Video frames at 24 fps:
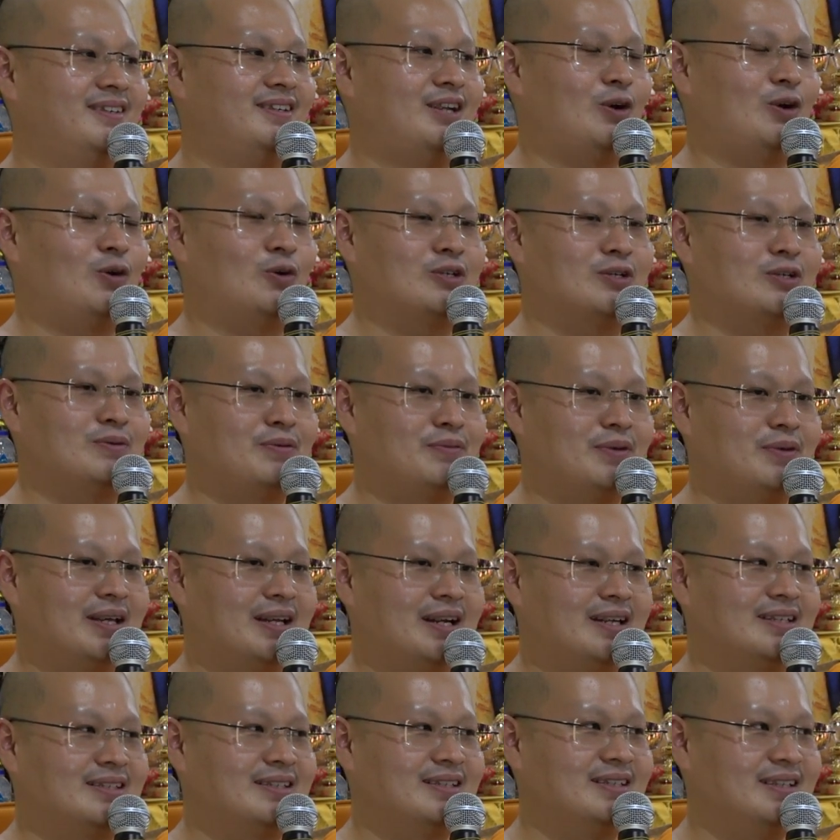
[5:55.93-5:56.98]
takut sama
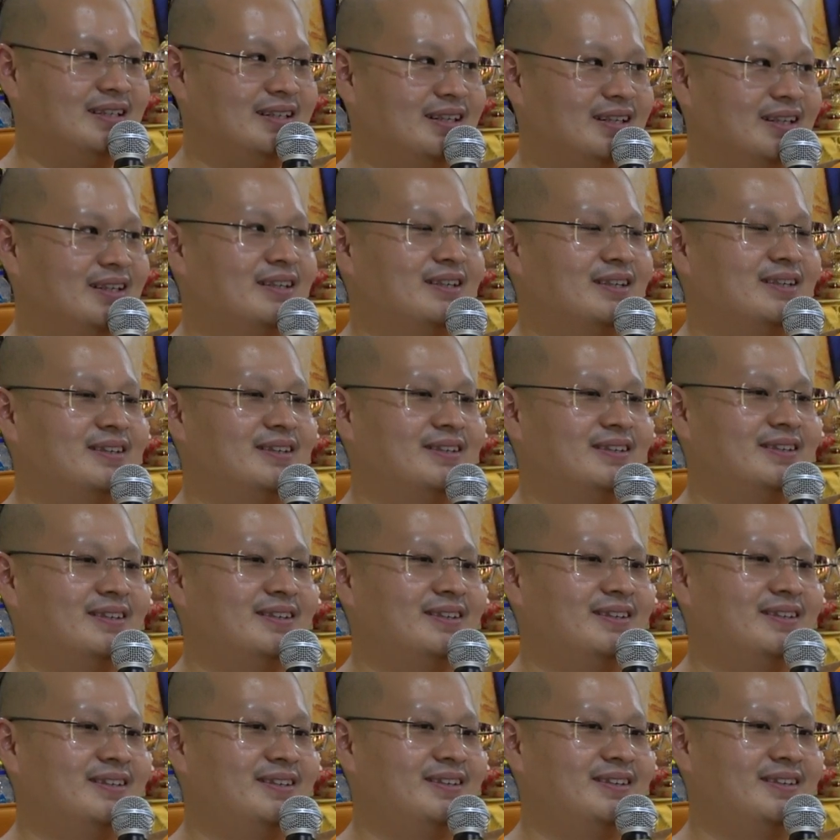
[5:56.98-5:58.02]
pikiran sendiri
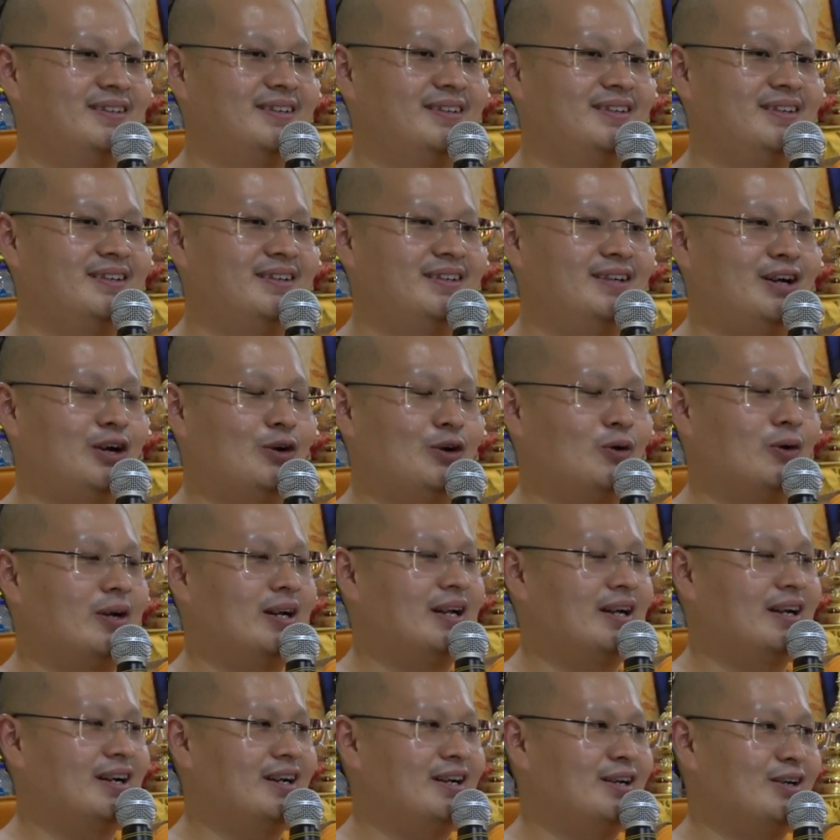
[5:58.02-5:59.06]
atau
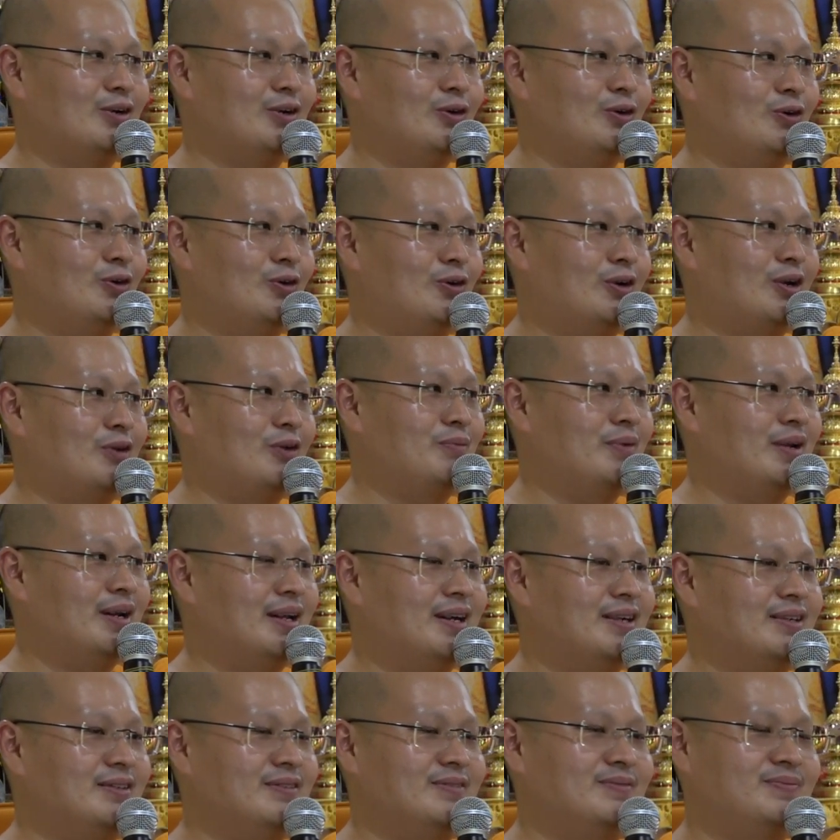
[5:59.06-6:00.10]
kadang-kadang kalau orang
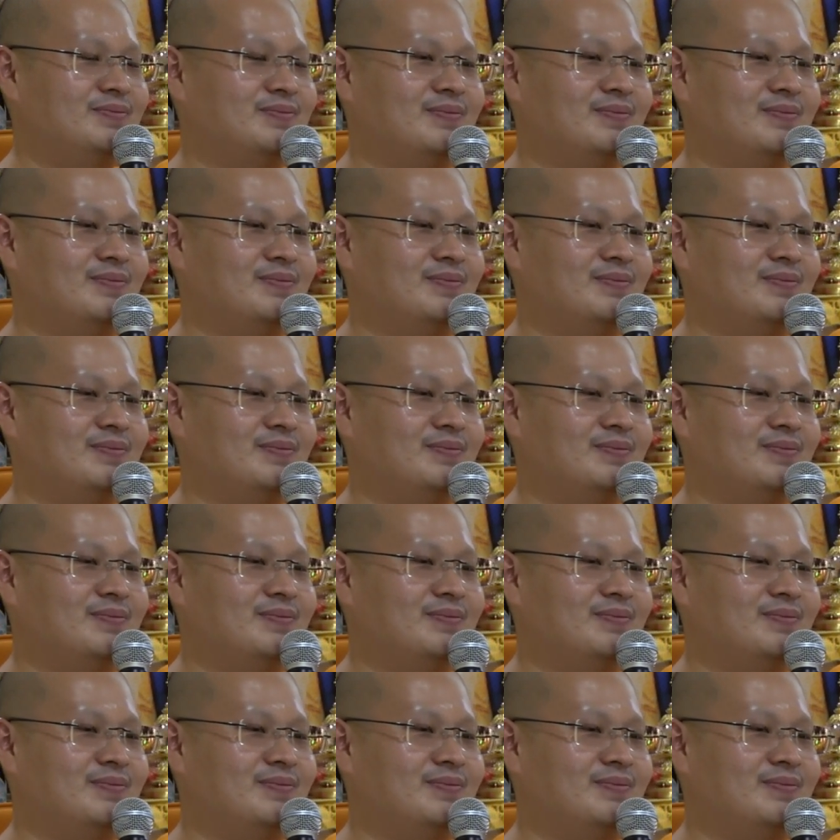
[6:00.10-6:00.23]
bilang